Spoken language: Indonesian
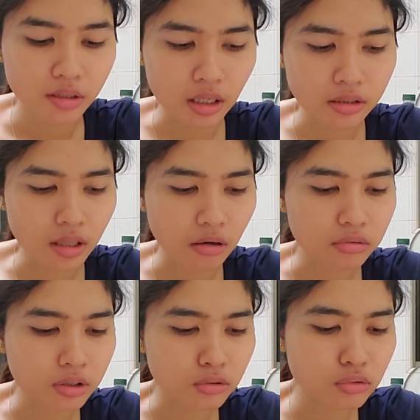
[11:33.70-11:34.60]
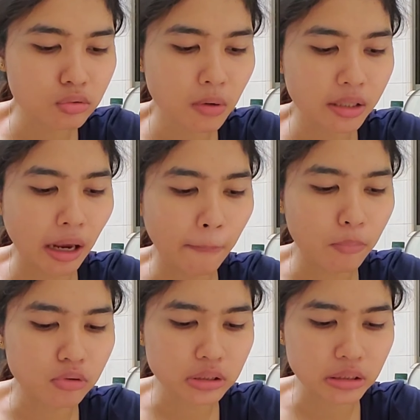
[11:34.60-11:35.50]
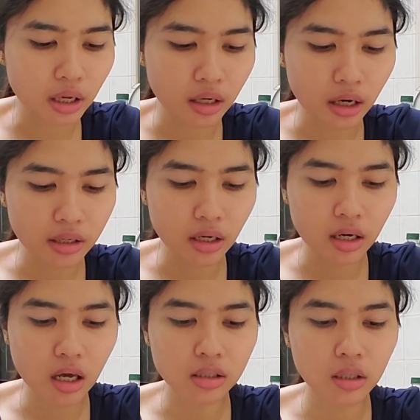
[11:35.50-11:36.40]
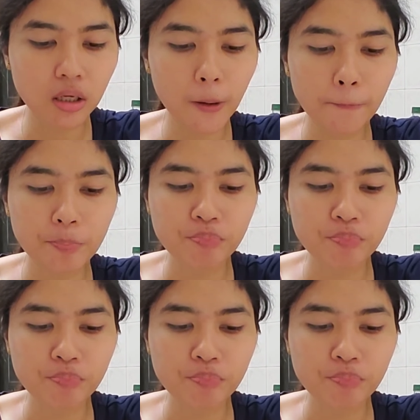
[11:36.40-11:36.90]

yang ditakutin tuh cuma nyamuk sih karena ini kan lagi